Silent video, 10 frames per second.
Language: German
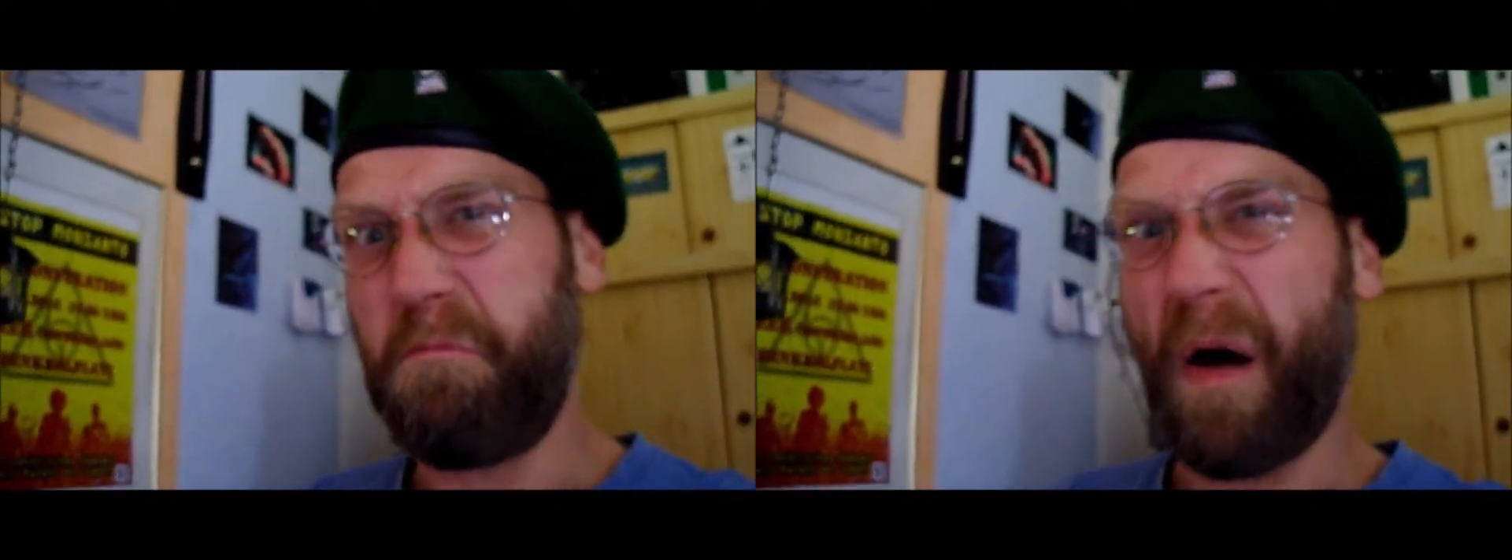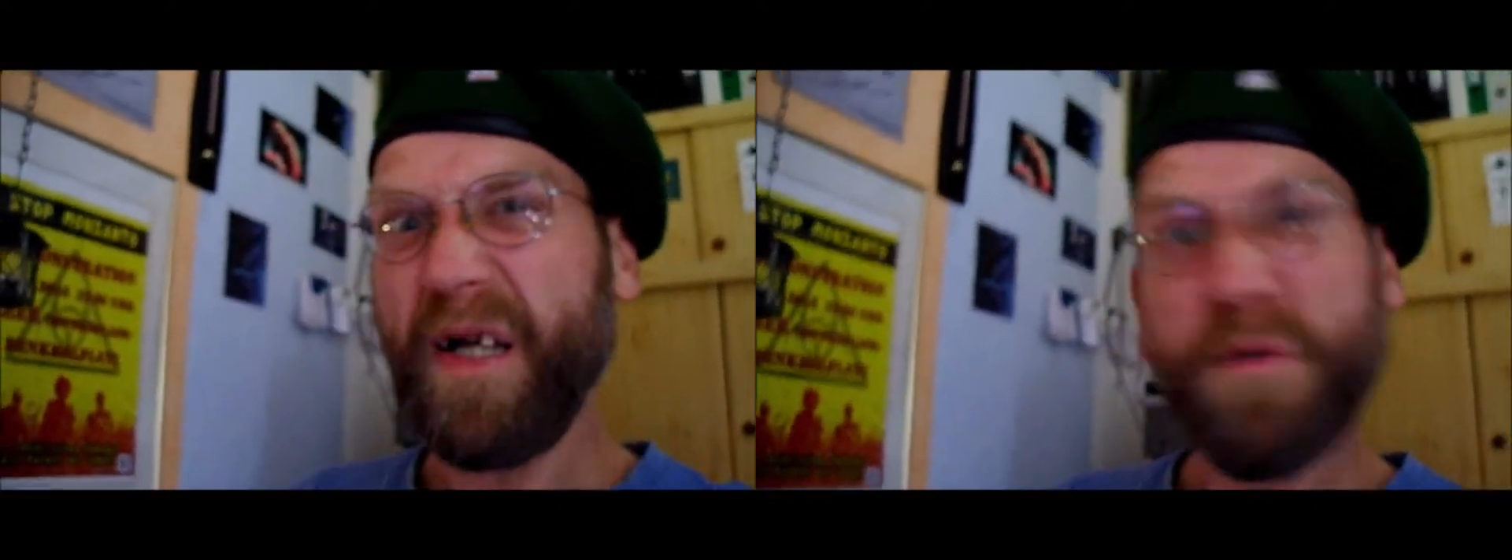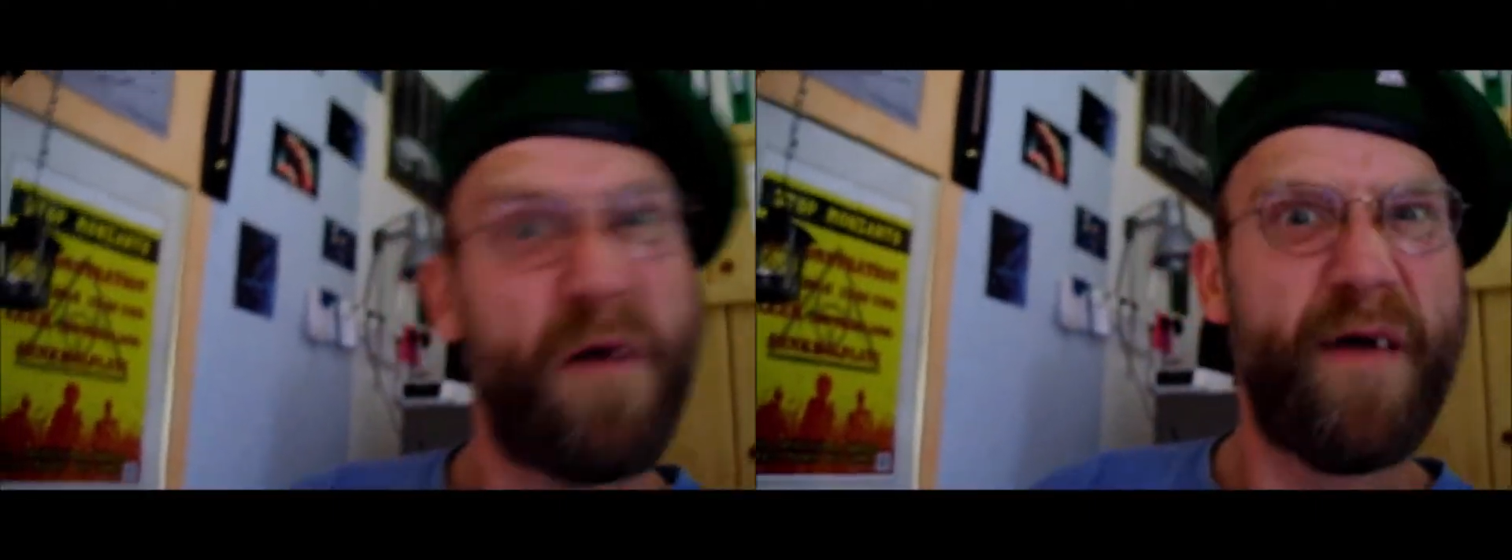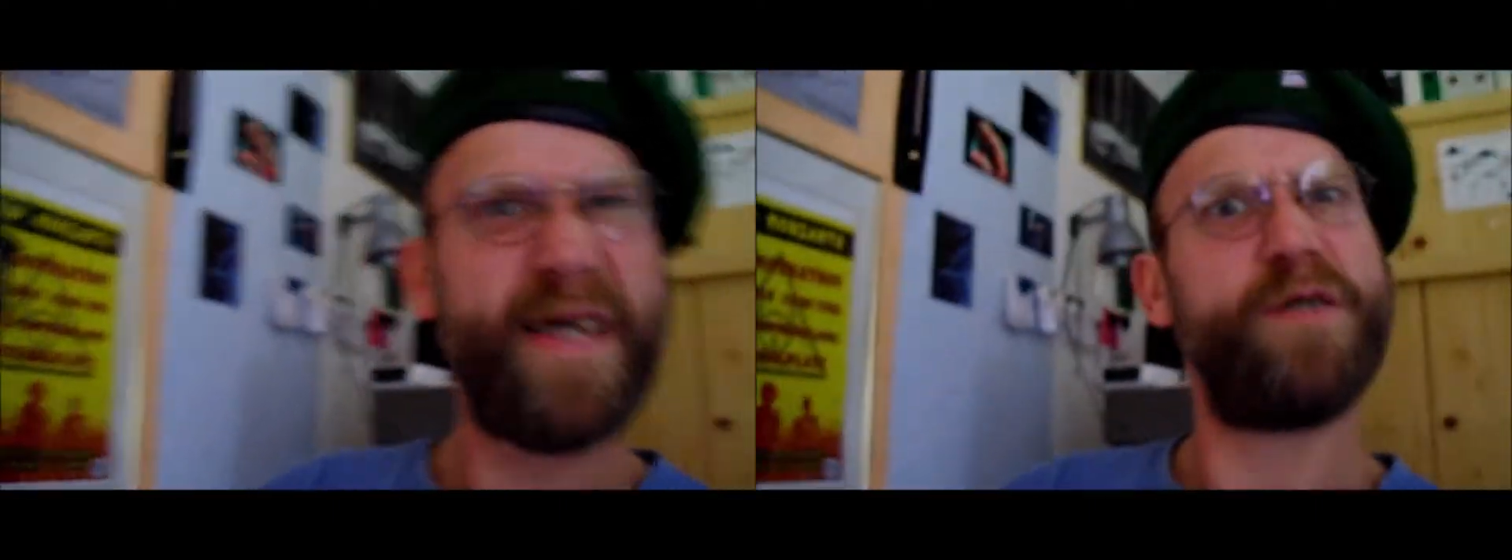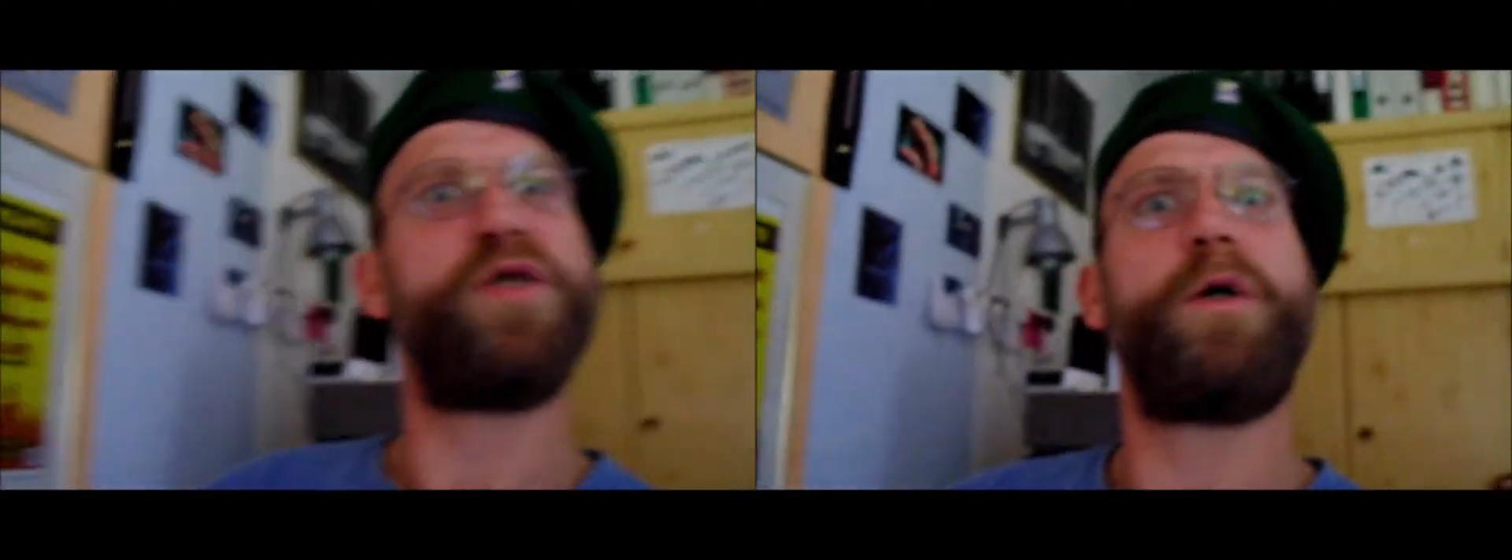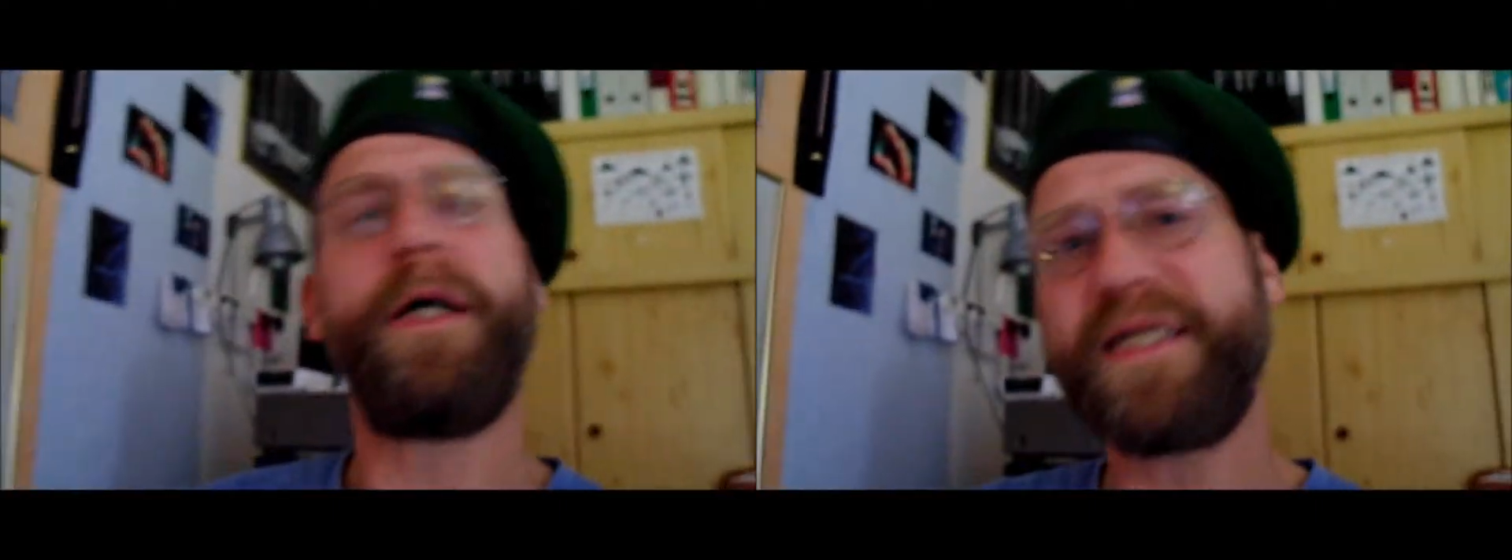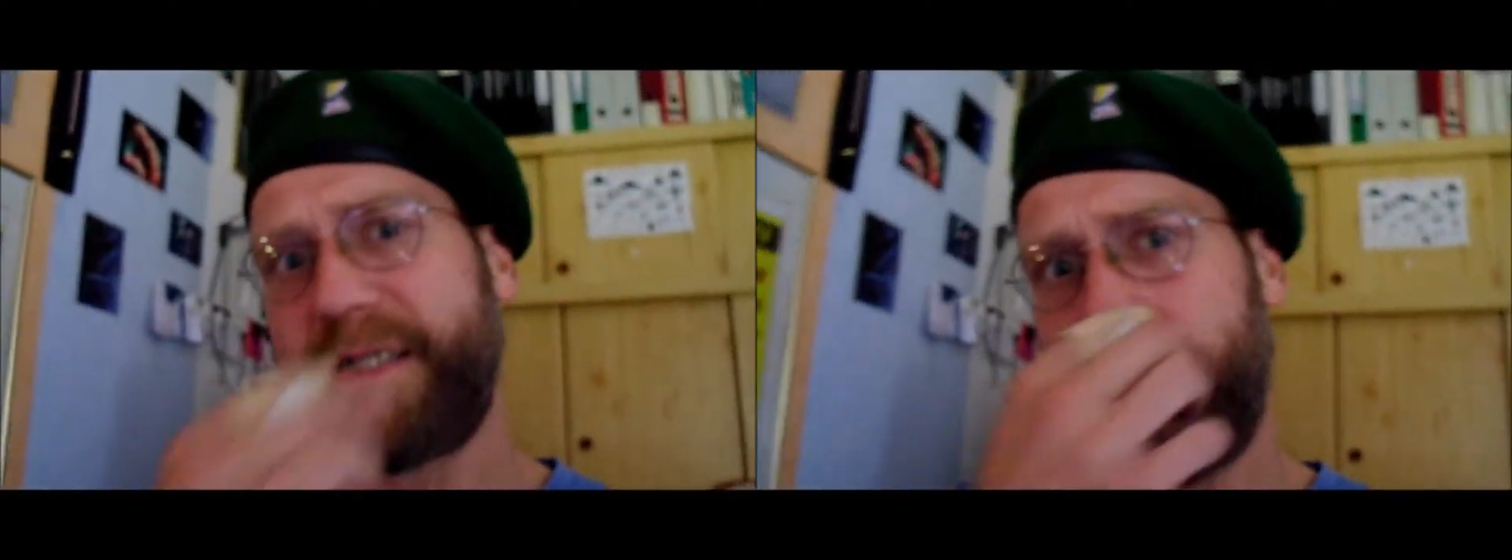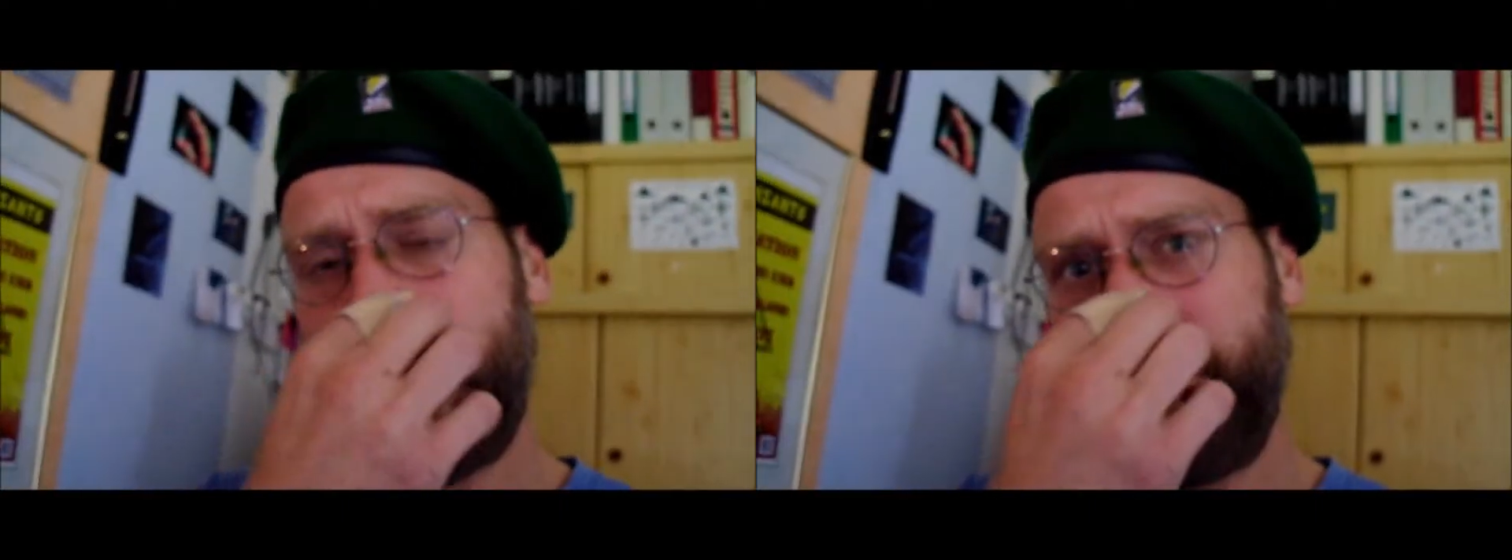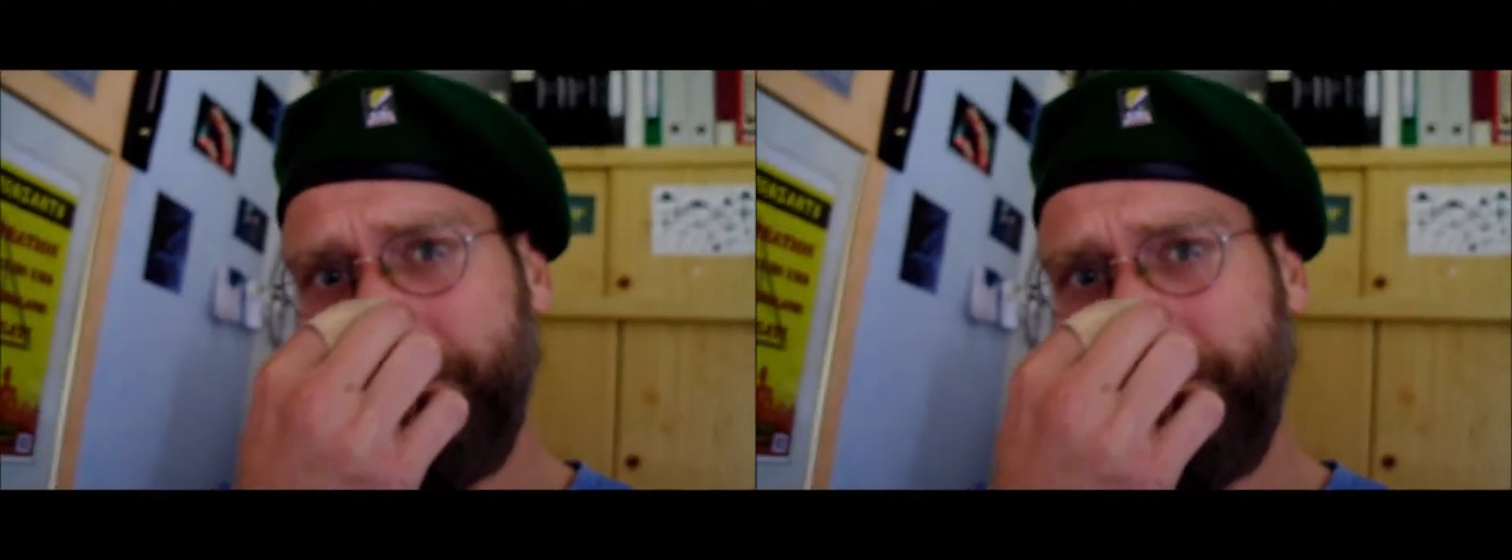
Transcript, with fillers: Banküberweisungsrotz. Ähm,